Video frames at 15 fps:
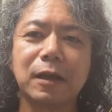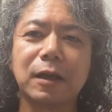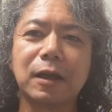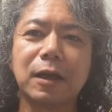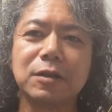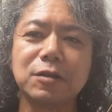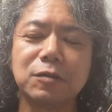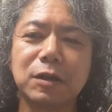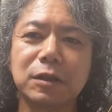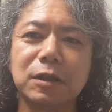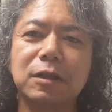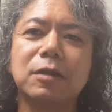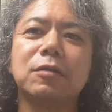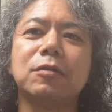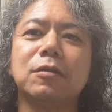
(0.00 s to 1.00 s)
感じのが
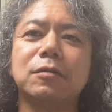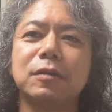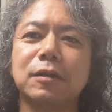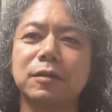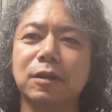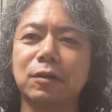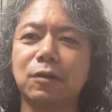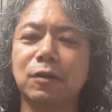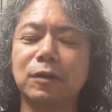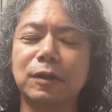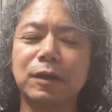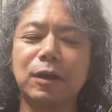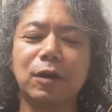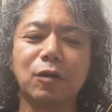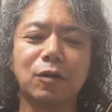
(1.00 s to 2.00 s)
出てくるんですけど、
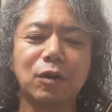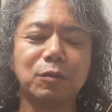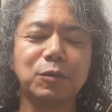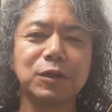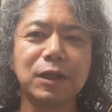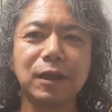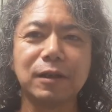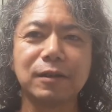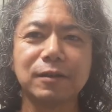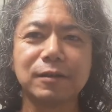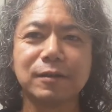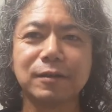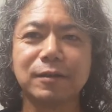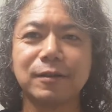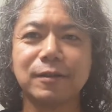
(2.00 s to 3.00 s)
これもね、
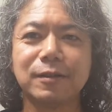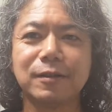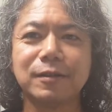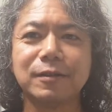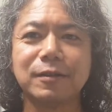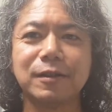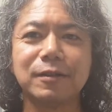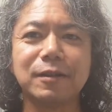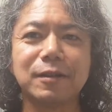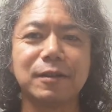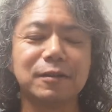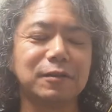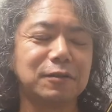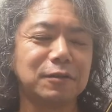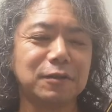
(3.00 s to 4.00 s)
なんで
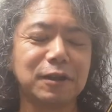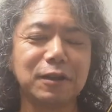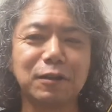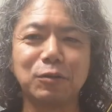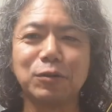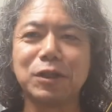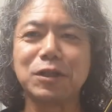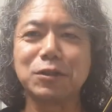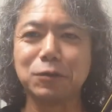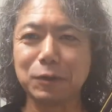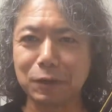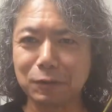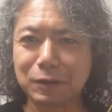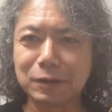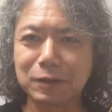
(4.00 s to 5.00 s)
なんで同じよう
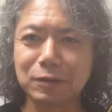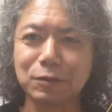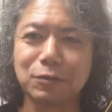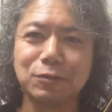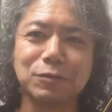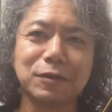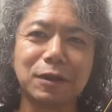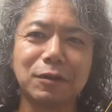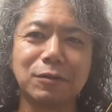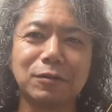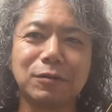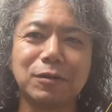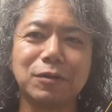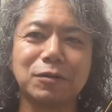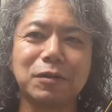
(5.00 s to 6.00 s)
なのが出てくるんだろ
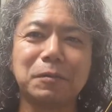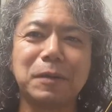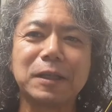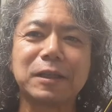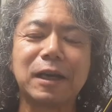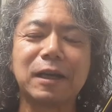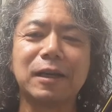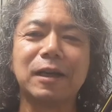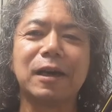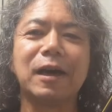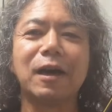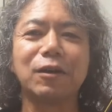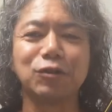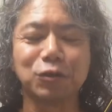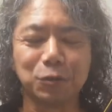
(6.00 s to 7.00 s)
うっていうのがまた
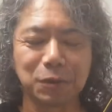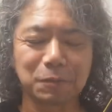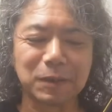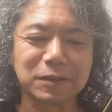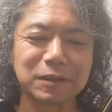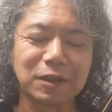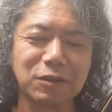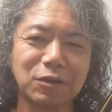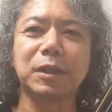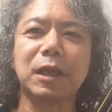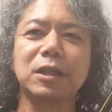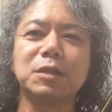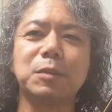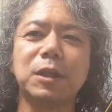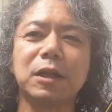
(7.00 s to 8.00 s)
あると思いますけど、
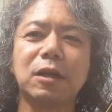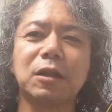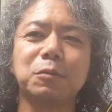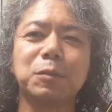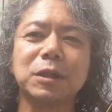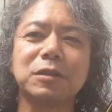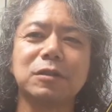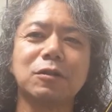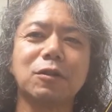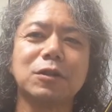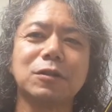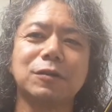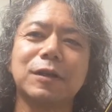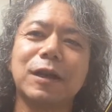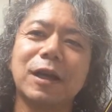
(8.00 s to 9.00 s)
始めたいと思います。よろ
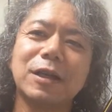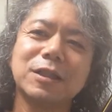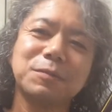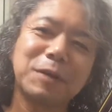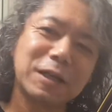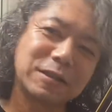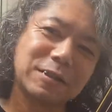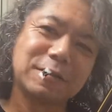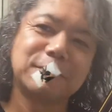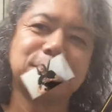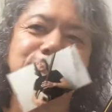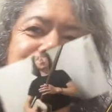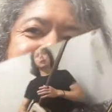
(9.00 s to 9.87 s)
しくお願いします。